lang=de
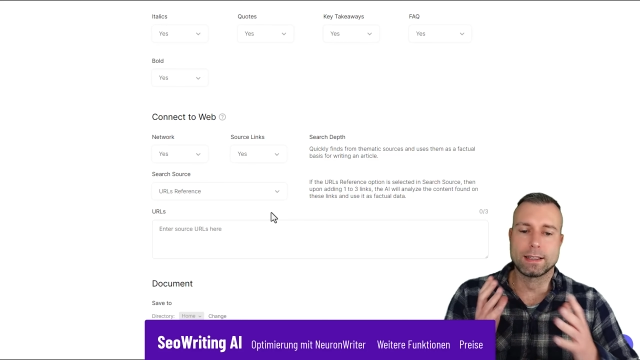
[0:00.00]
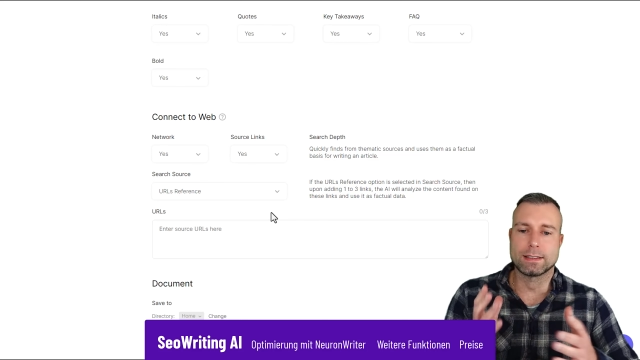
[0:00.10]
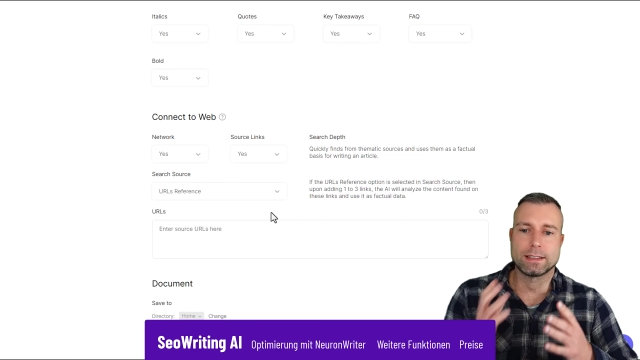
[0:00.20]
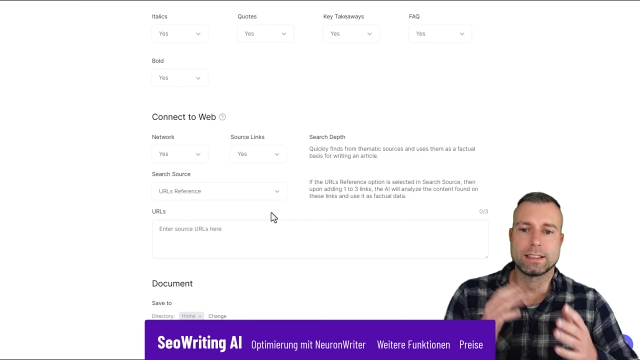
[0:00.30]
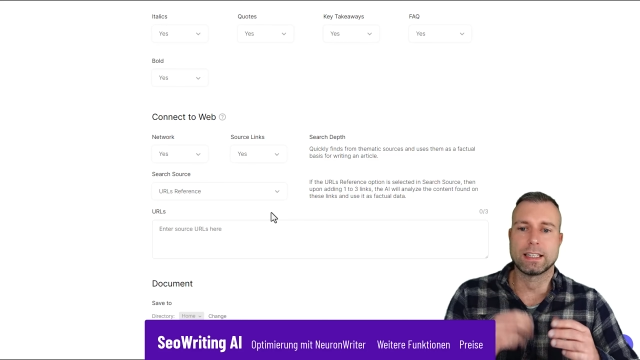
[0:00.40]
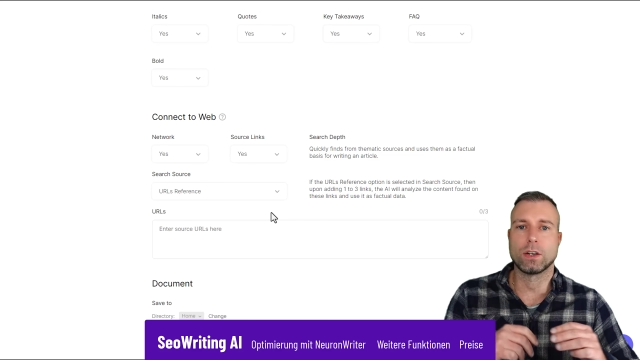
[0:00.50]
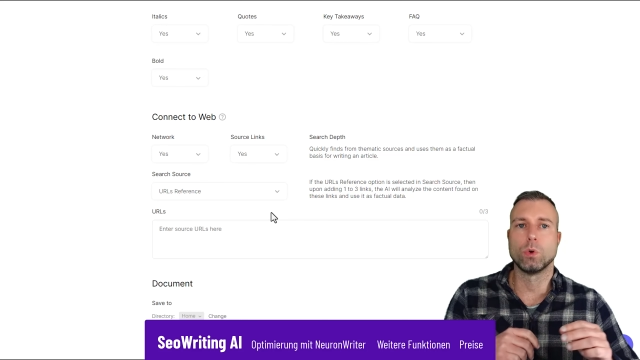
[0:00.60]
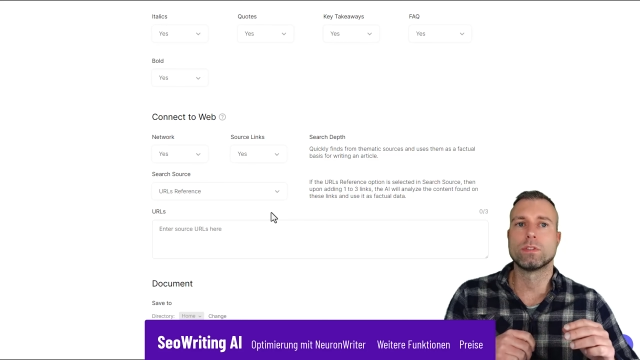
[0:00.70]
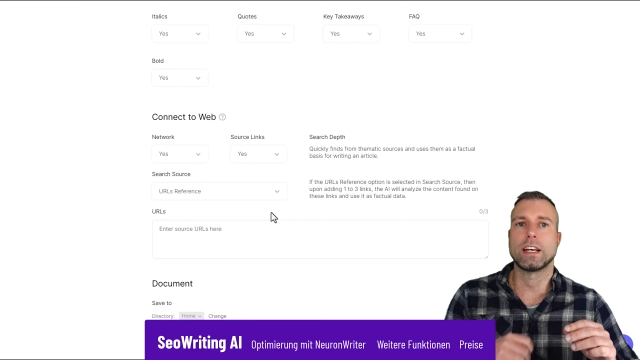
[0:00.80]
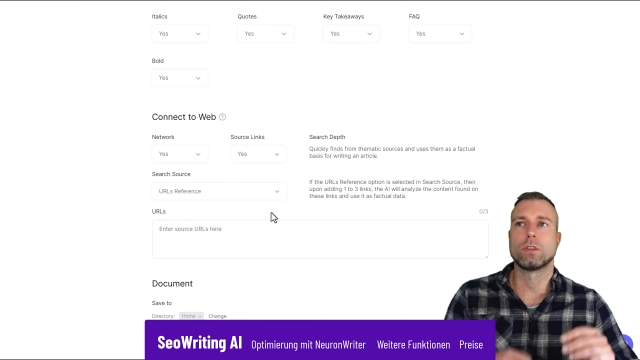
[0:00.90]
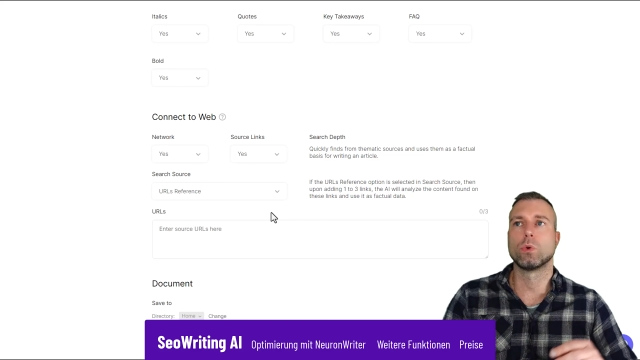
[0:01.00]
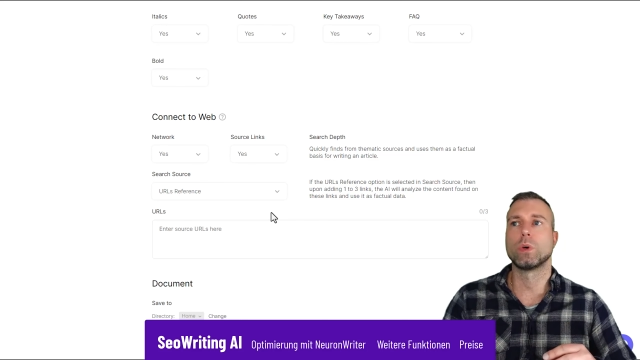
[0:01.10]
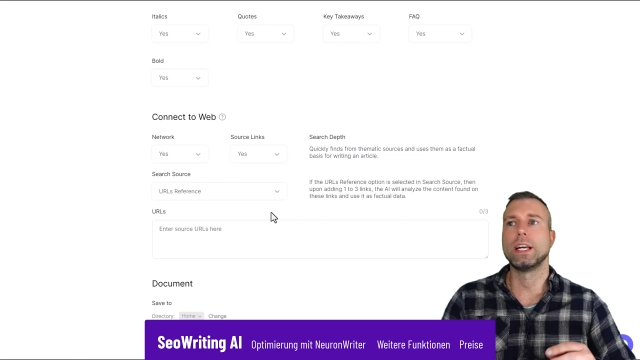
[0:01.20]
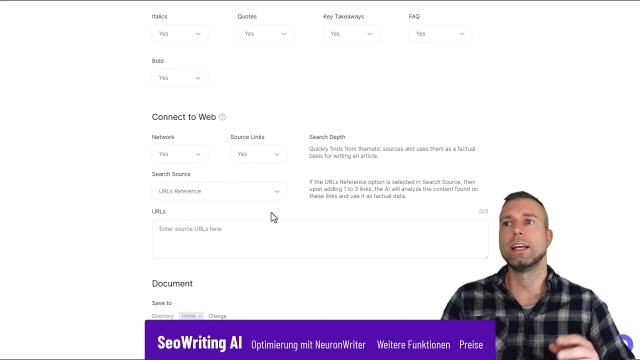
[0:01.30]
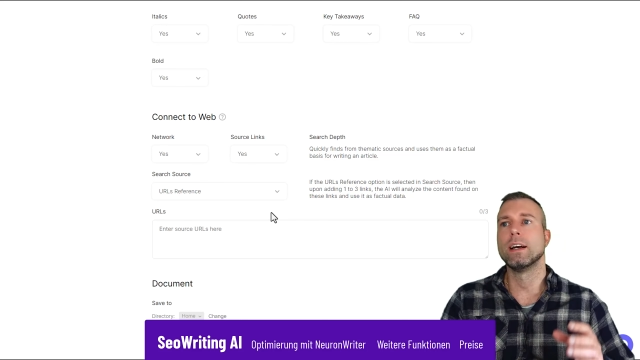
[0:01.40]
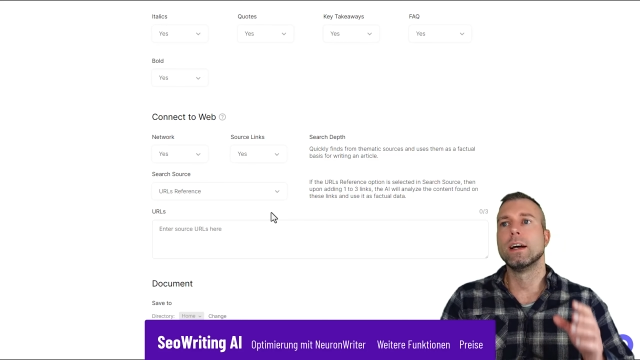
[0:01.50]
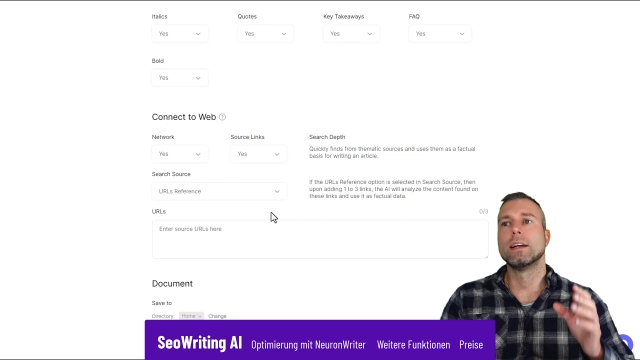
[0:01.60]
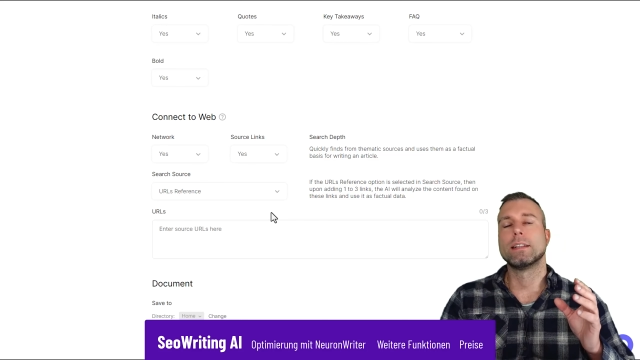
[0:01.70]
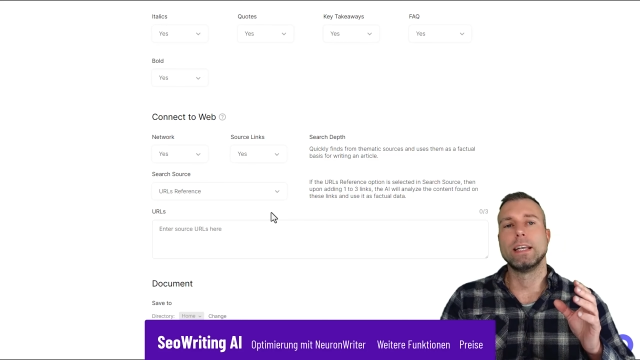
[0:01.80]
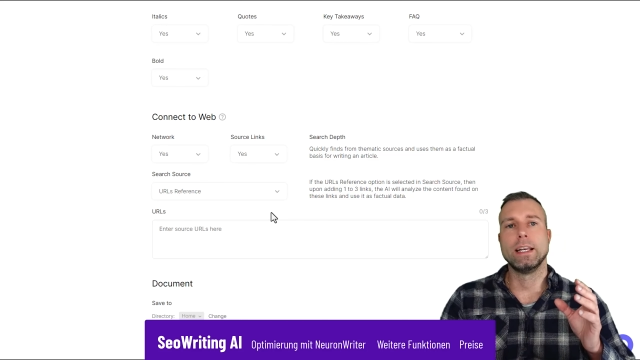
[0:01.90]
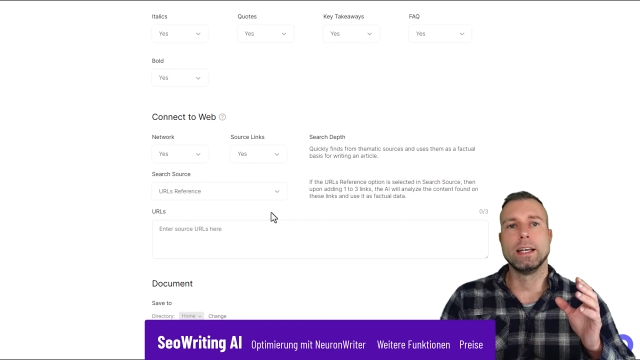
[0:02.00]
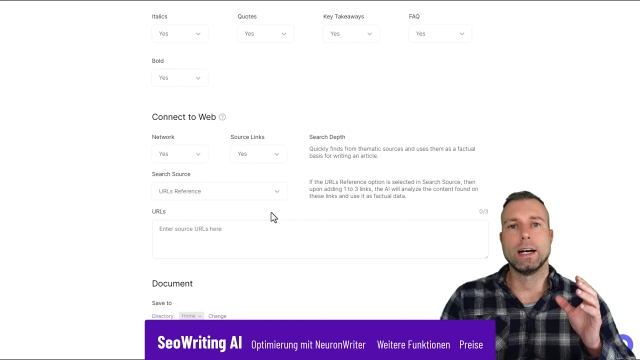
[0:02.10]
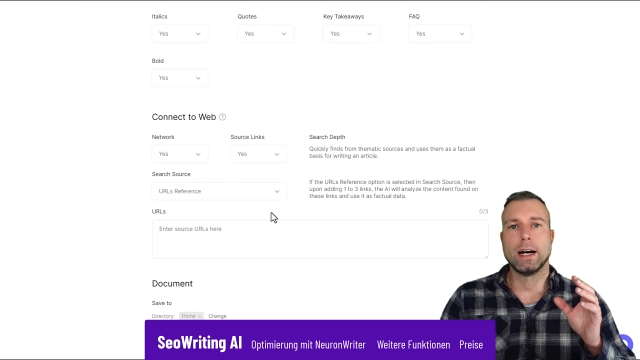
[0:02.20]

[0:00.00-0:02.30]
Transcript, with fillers: Das ist ja die Grundtechnologie, die,